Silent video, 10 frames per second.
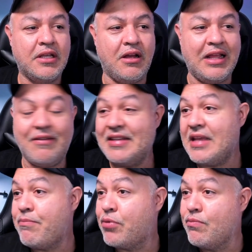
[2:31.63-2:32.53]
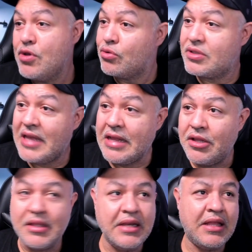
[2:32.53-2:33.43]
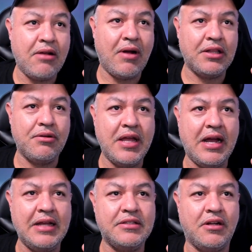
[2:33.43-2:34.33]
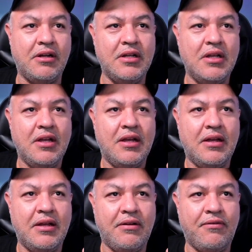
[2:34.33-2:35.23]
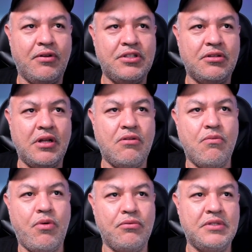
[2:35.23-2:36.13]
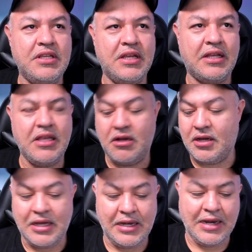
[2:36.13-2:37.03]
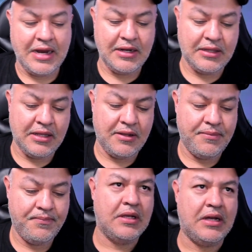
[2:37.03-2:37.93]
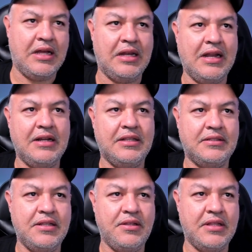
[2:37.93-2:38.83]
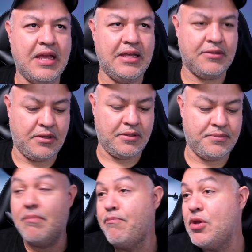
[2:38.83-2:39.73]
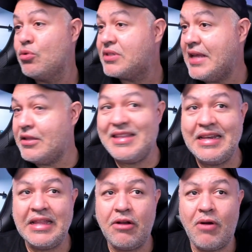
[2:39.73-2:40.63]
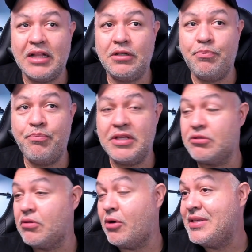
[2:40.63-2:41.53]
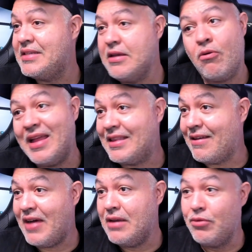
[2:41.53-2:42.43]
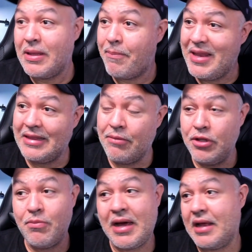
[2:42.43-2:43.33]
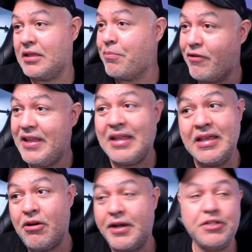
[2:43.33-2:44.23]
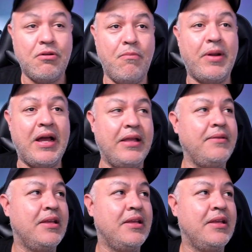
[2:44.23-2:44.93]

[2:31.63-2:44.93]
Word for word: Ela vai sair por R$ reais, ó. Vou adicionar o cupomzinho aqui, ó, alerta Alerta 110, ó. 1134, pessoal, e 50. Vale muito a pena, tá muito barato. Aproveita aí, hora de comprar, hein?